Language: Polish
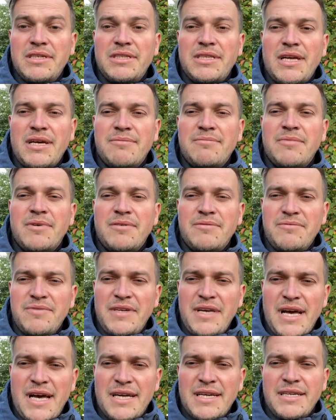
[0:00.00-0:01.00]
tam
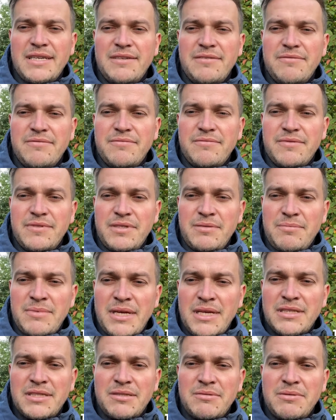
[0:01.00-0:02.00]
wiary w tym
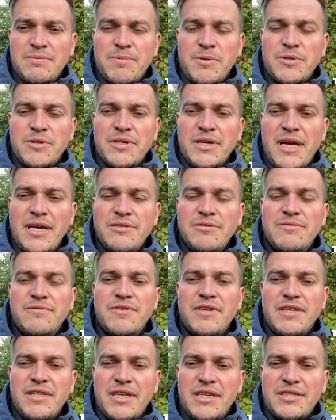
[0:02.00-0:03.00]
naszym spotkaniu, w
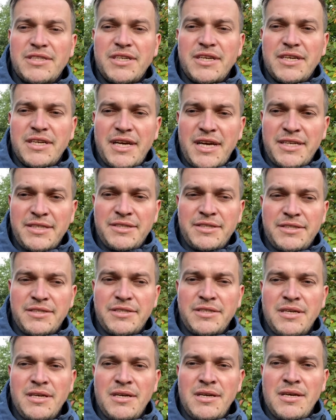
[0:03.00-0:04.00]
tej naszej chęci.
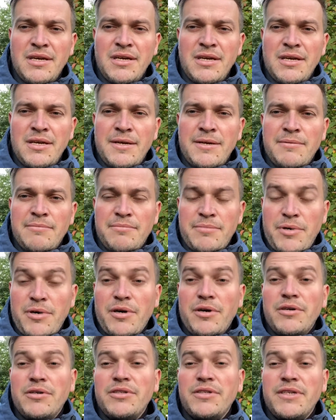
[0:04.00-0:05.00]
Bo
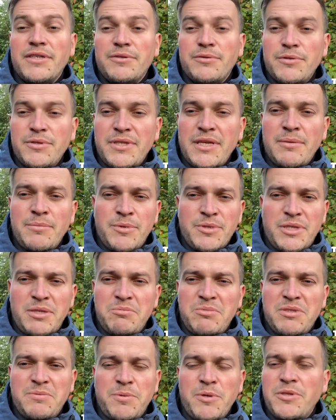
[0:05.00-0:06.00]
Jezusa
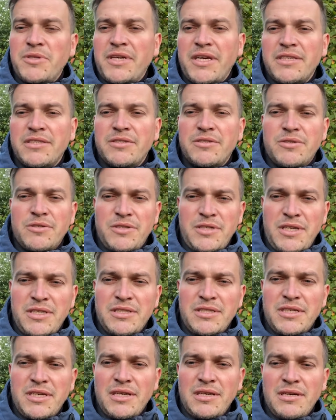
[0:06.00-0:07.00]
możemy spotkać
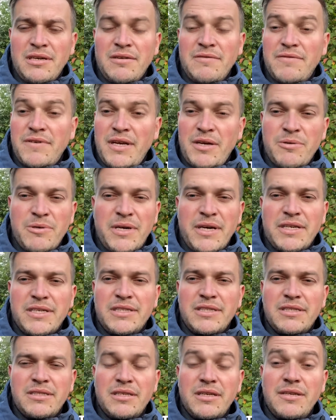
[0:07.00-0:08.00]
codziennie w
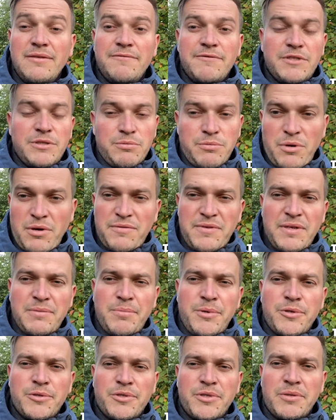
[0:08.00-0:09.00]
Eucharystii, w Słowie
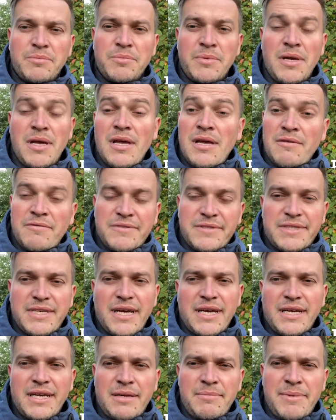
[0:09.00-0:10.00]
Bożym, w
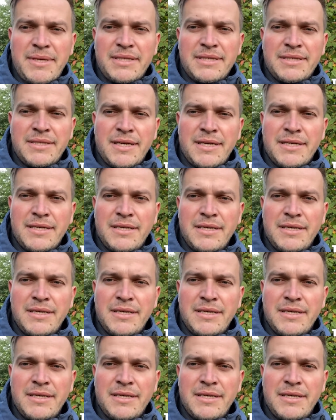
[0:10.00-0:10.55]
sakramentach.